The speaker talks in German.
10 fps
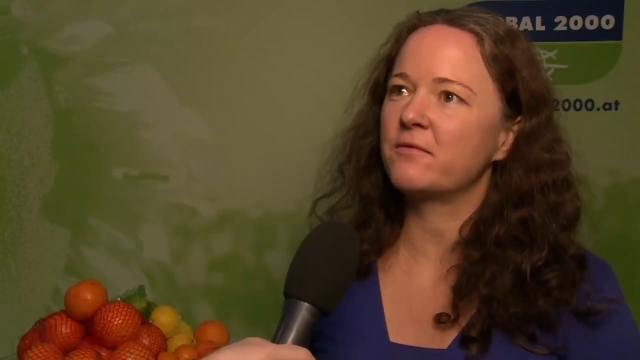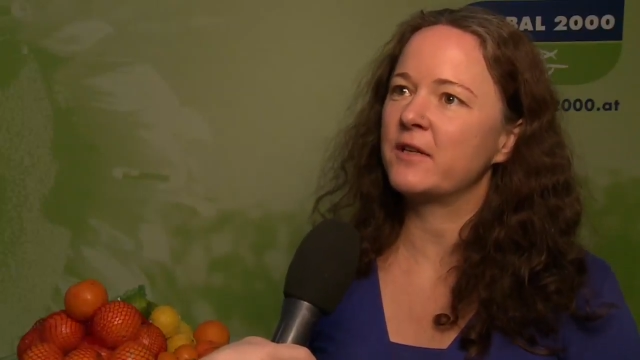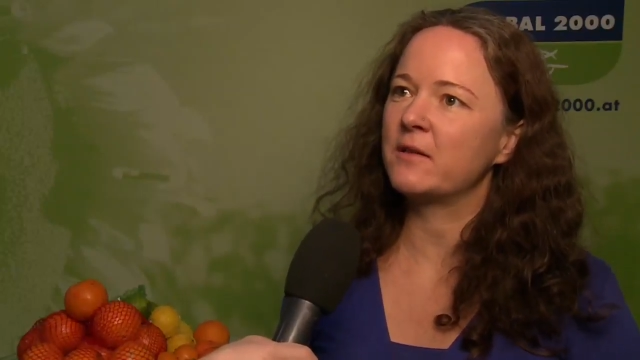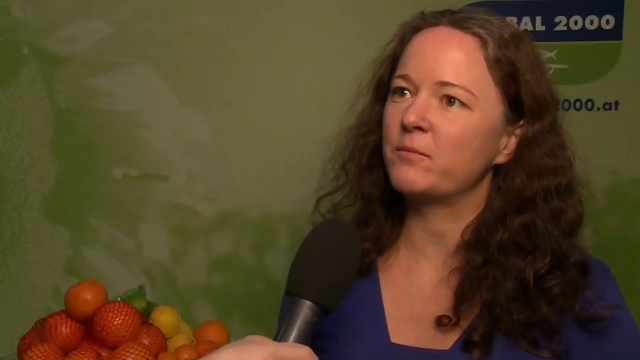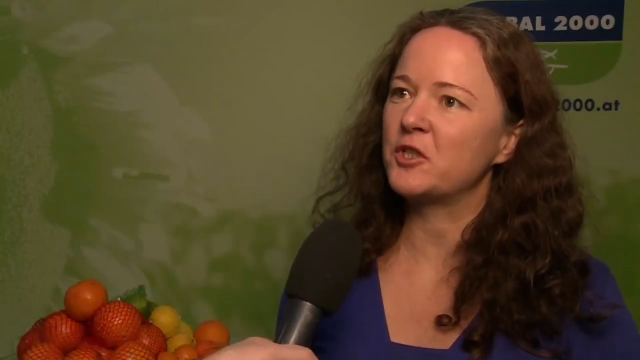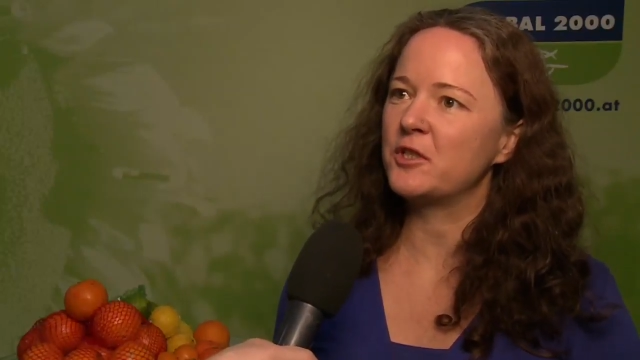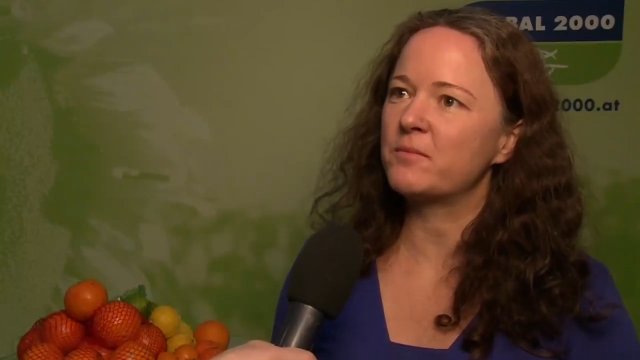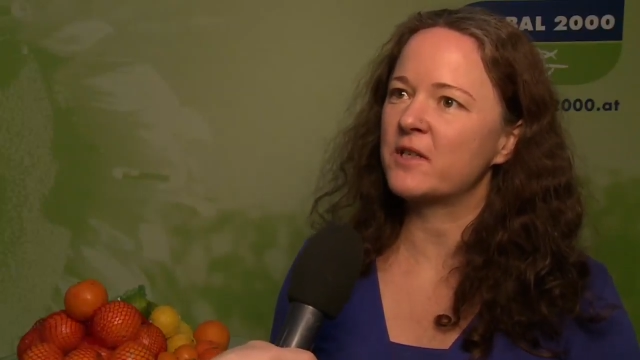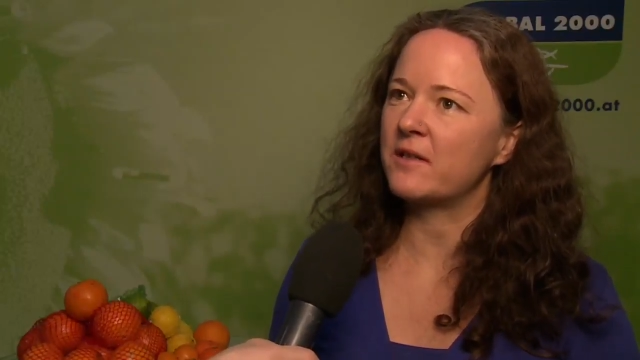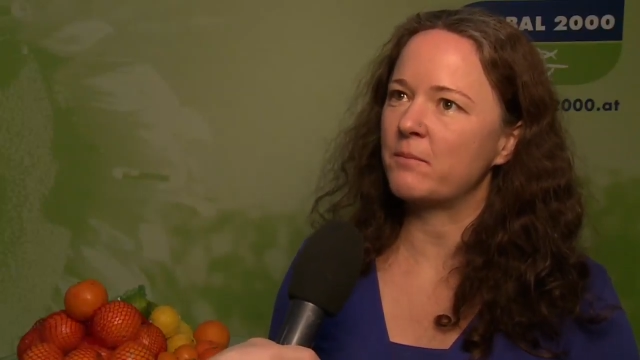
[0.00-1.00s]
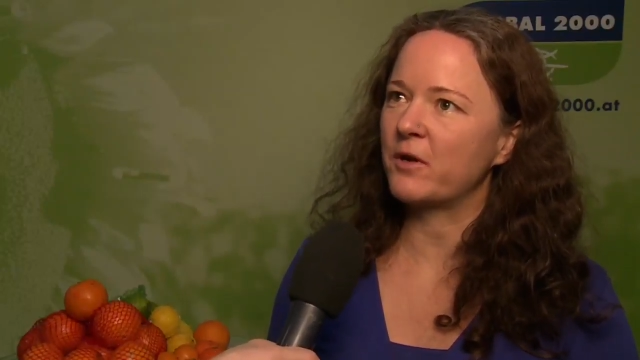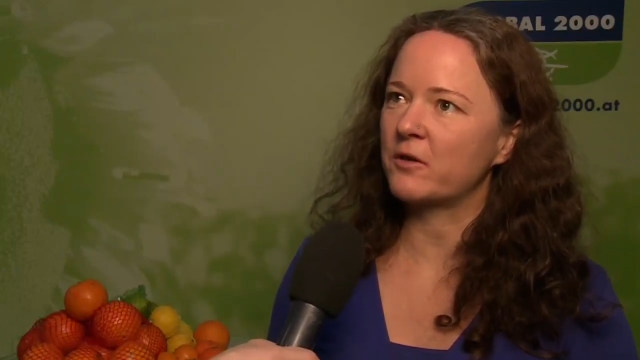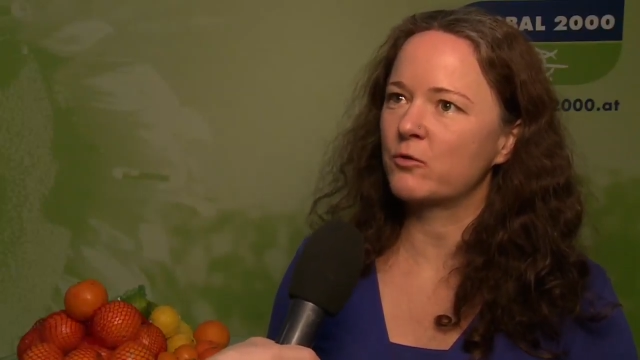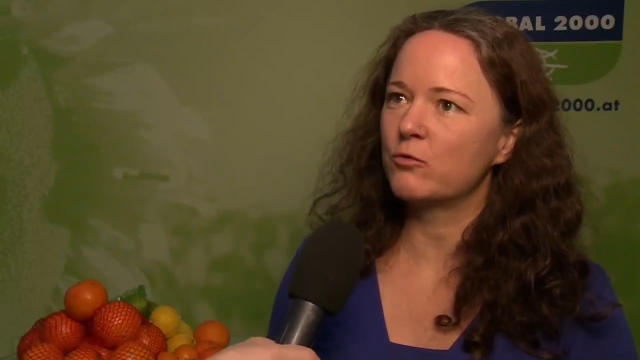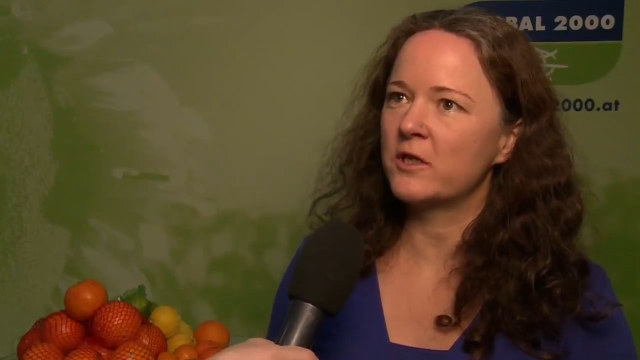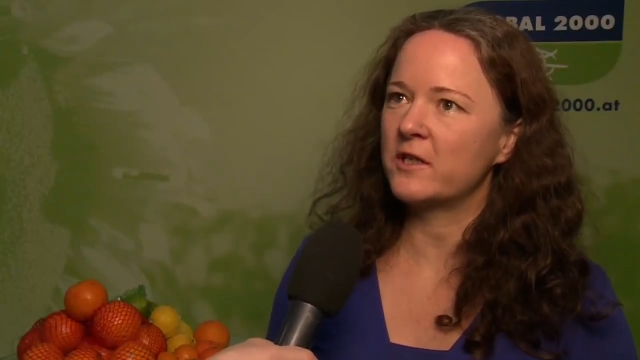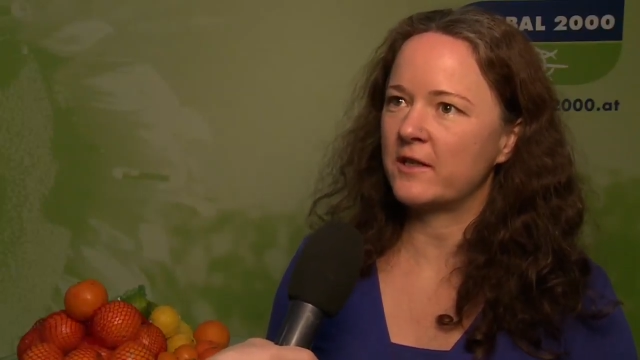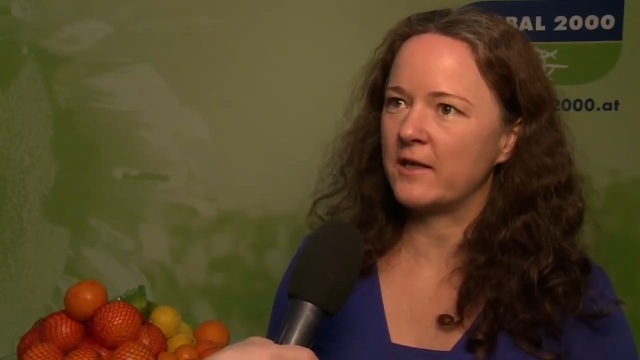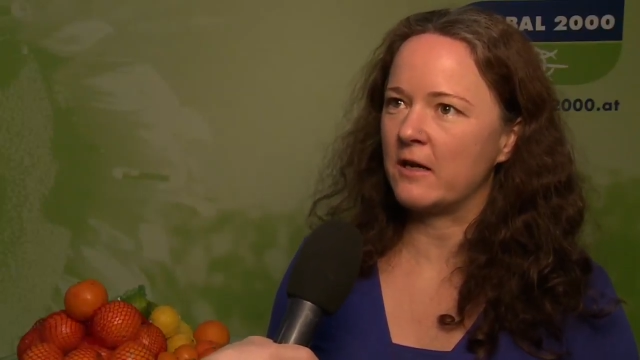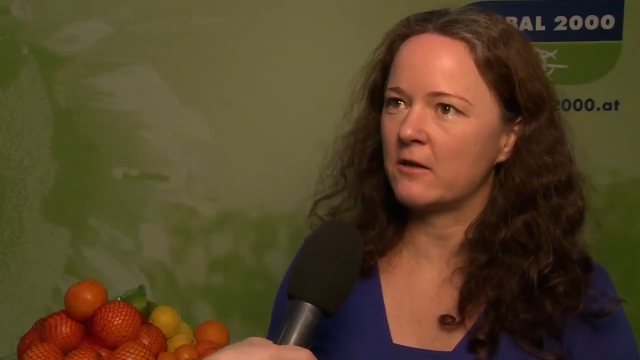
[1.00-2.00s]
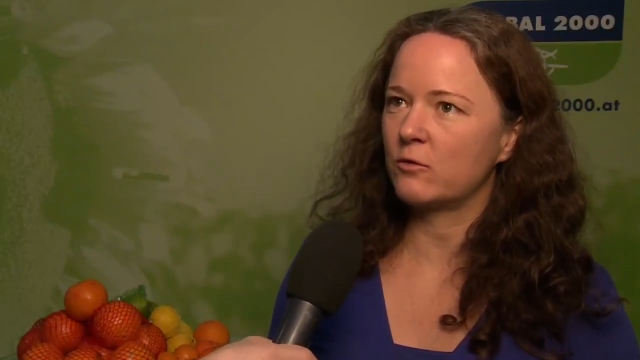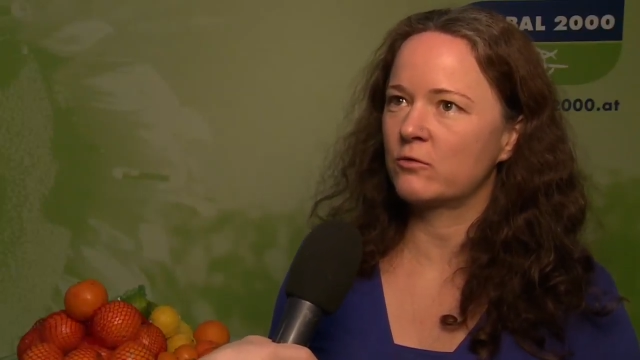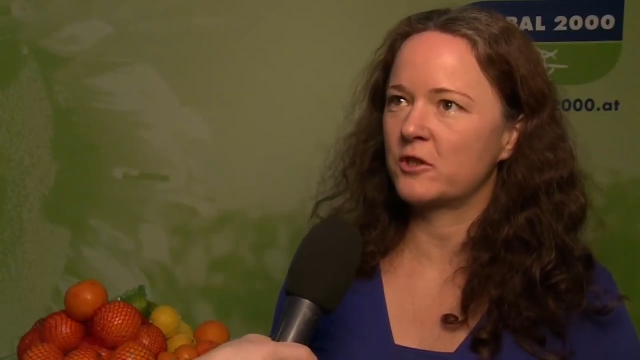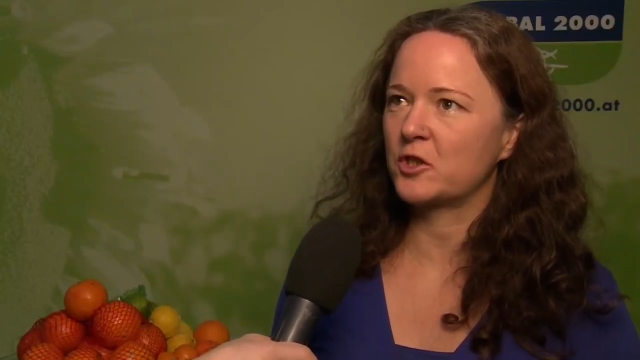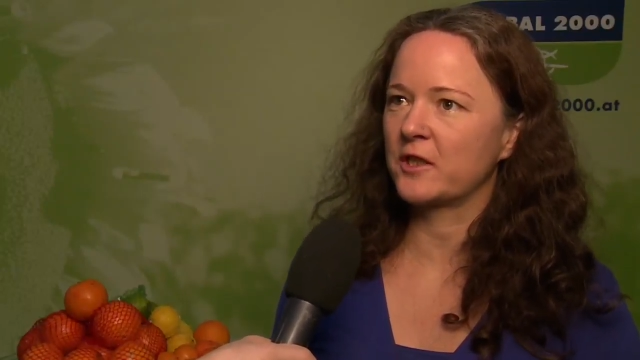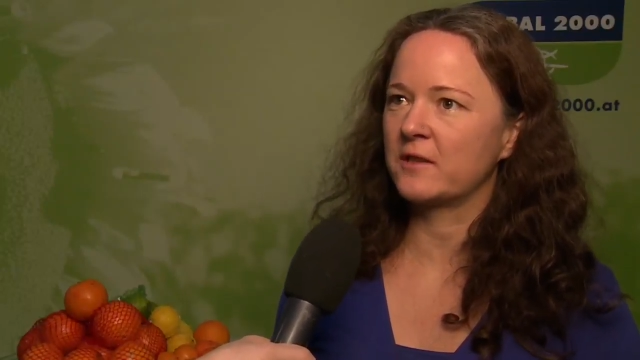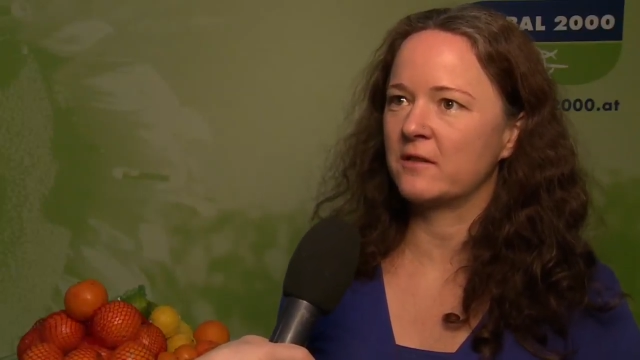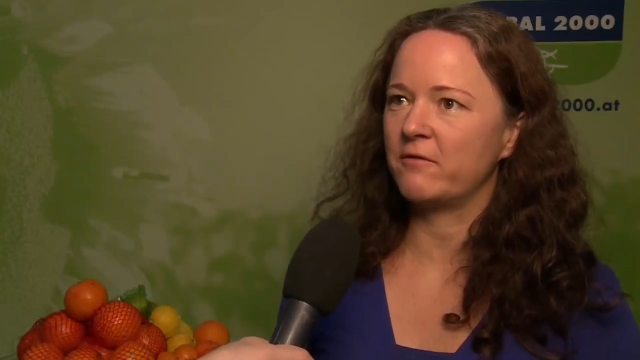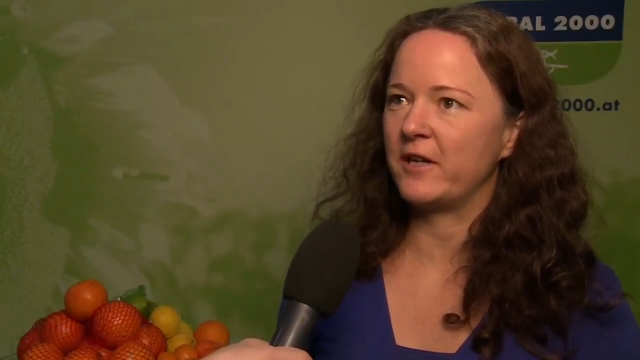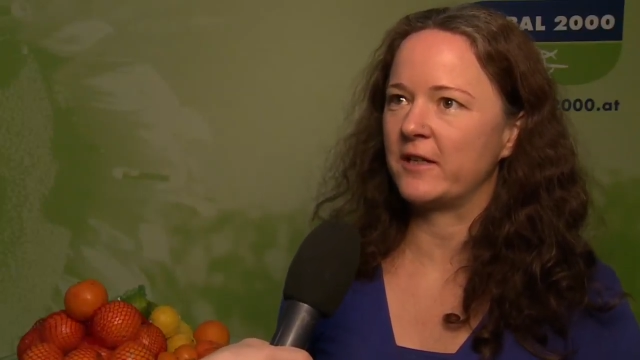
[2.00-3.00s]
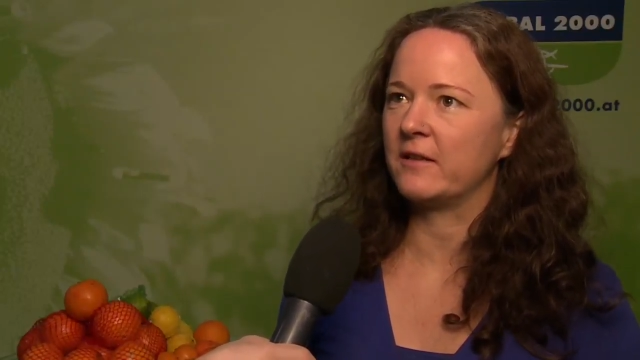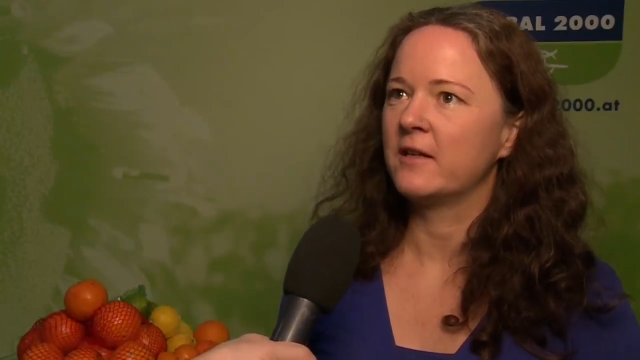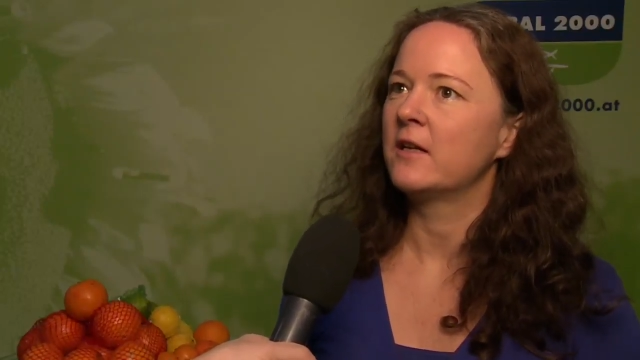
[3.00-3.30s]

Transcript: wenn bestimmte Temperaturen in der Nacht unterschritten werden.